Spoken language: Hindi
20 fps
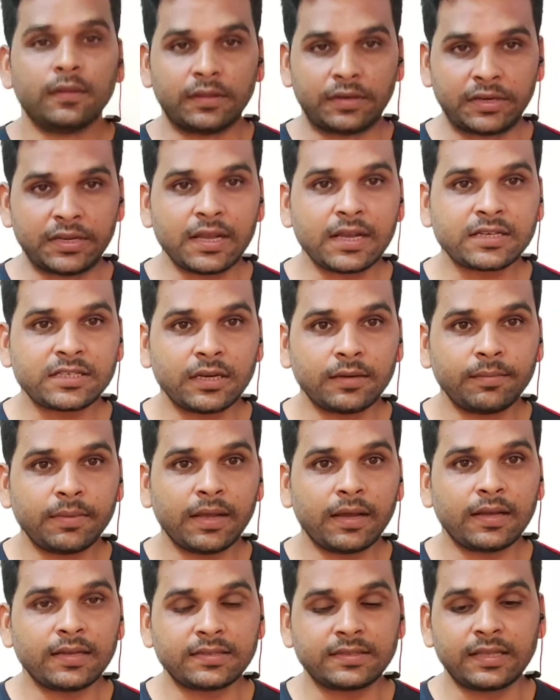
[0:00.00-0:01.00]
रिएक्शन में
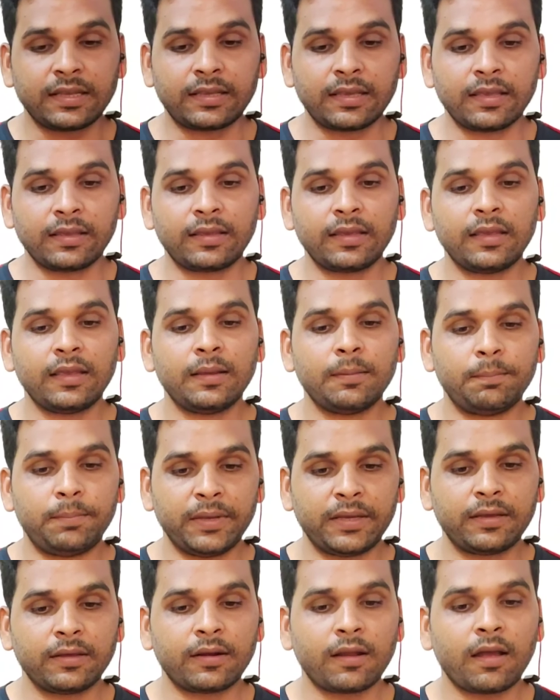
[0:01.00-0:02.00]
आज देखेंगे
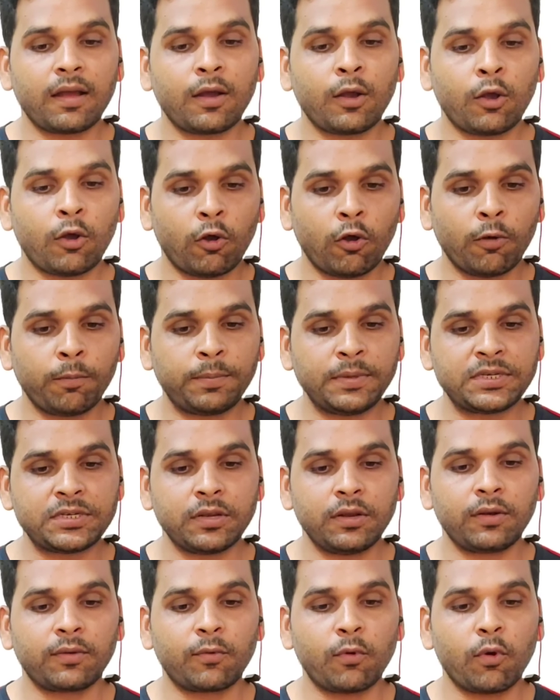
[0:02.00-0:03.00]
बिगरा
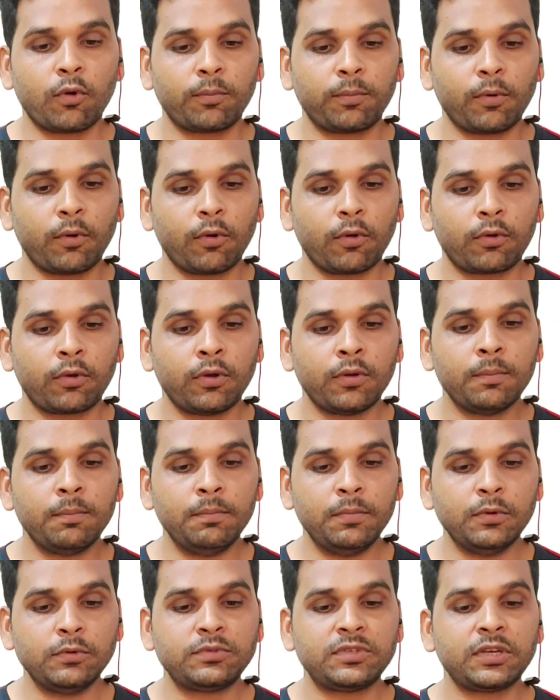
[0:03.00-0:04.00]
ऑफिशियल कुक ब्रुक
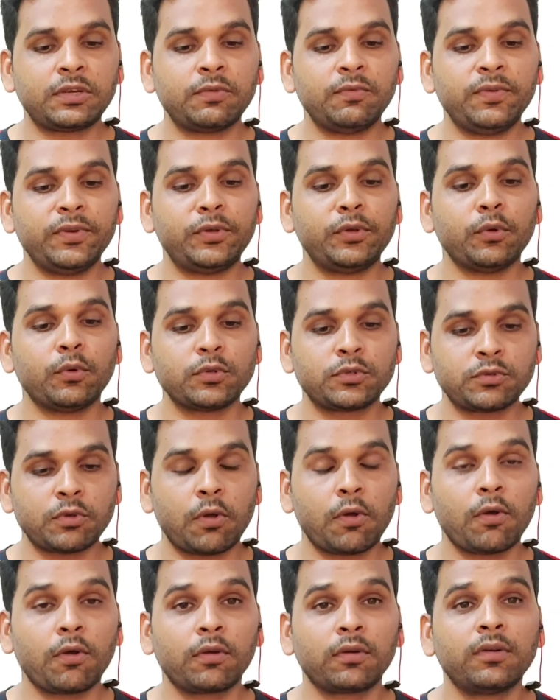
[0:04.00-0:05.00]
म्यूजिक वीडियो
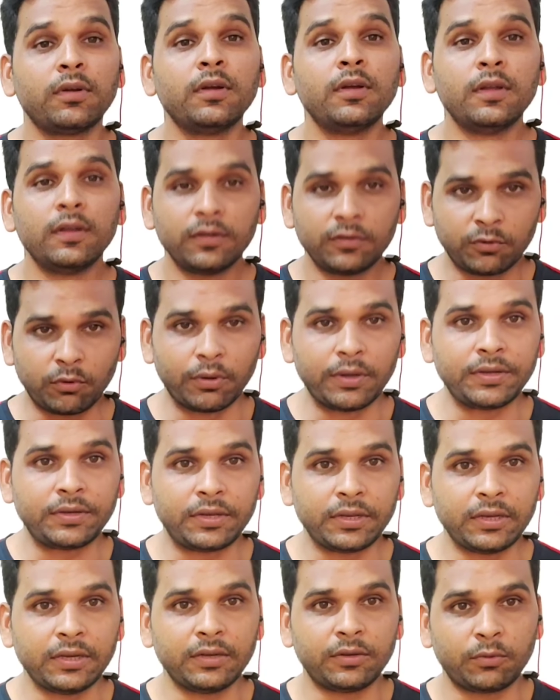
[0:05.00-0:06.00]
सॉन्ग
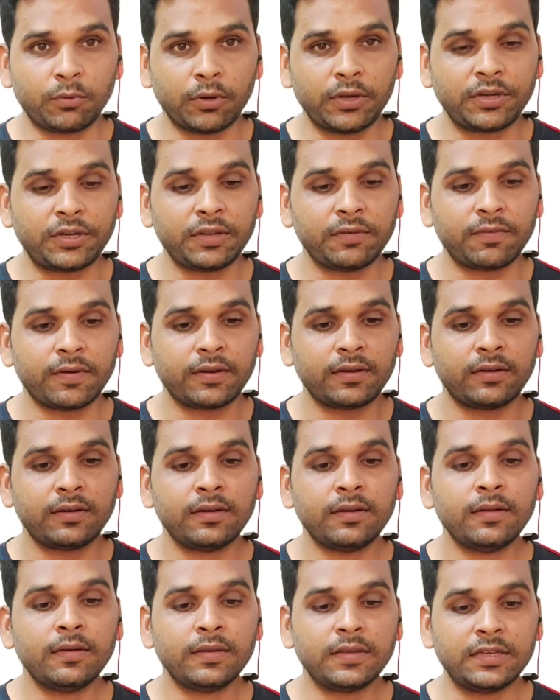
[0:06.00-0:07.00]

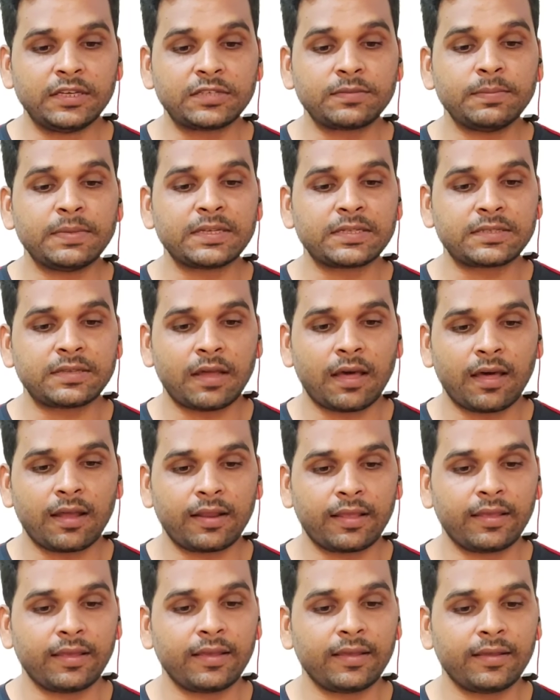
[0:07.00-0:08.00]
2021 इसमें स्टार
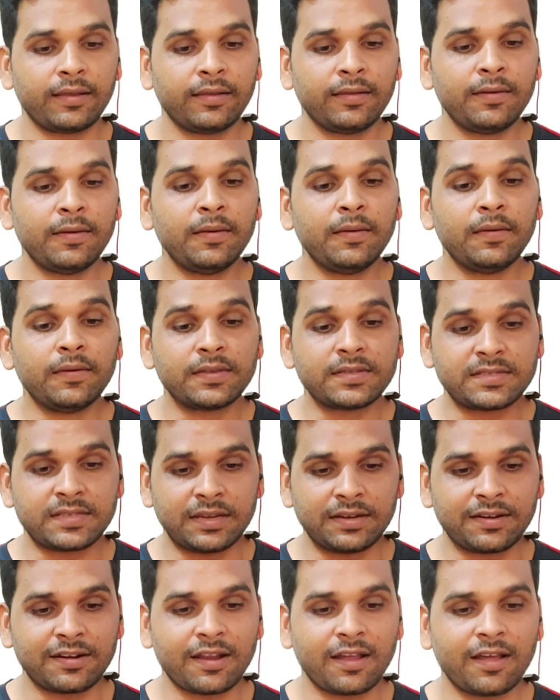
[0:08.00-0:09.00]
है
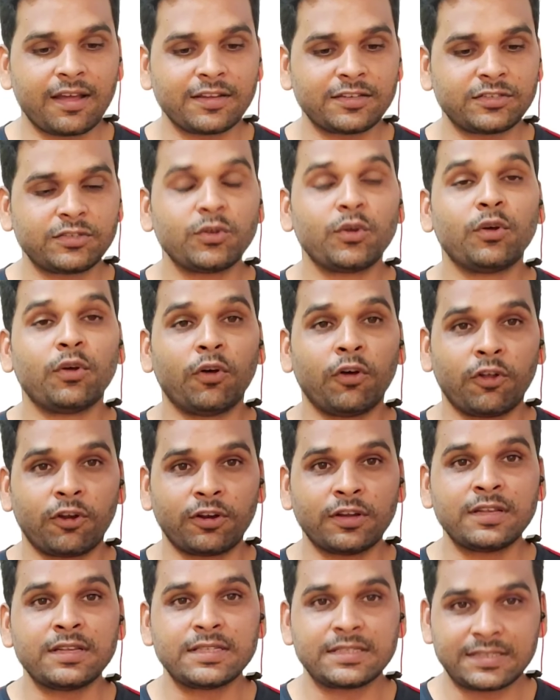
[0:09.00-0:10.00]
सनराज
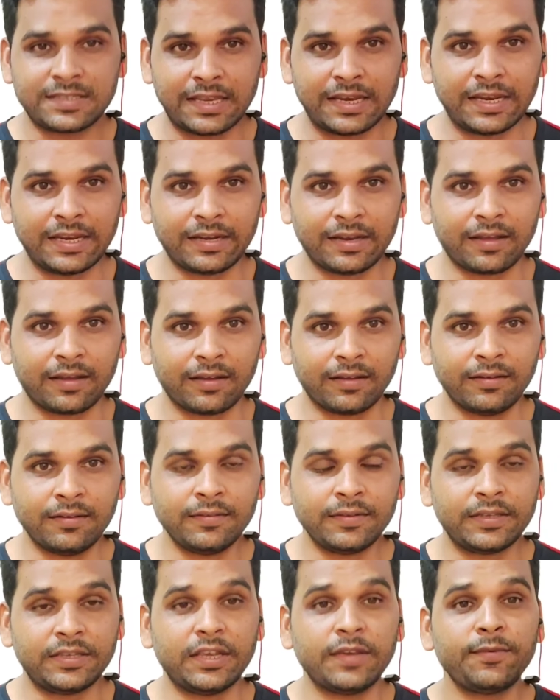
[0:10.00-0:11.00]
और सेलेना
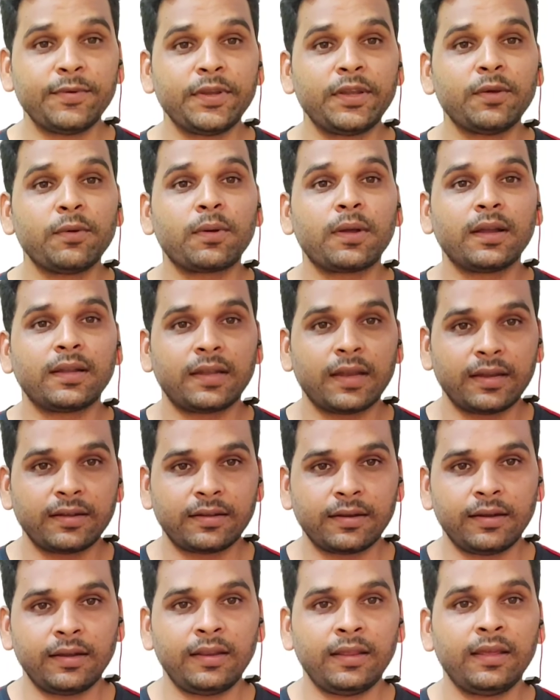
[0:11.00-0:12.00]
ये वीडियो का
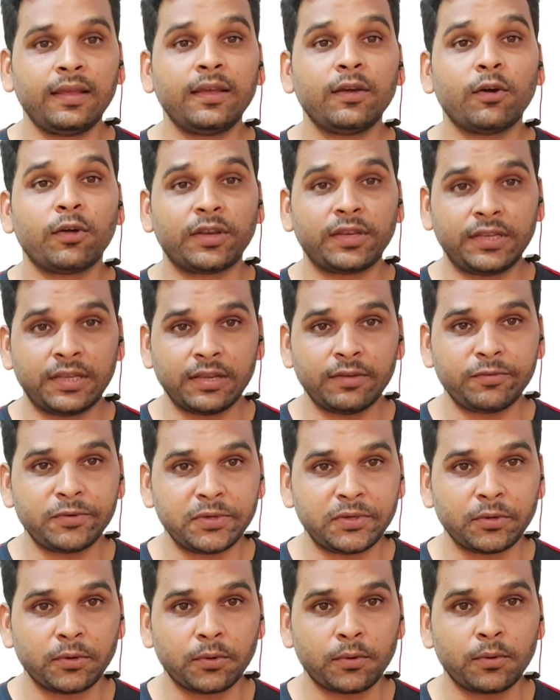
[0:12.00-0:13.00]
टाइटल है और ये
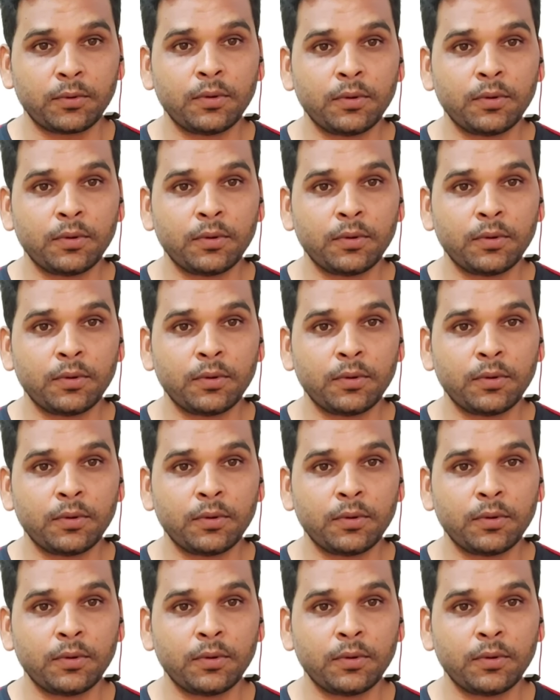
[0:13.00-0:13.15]
वीडियो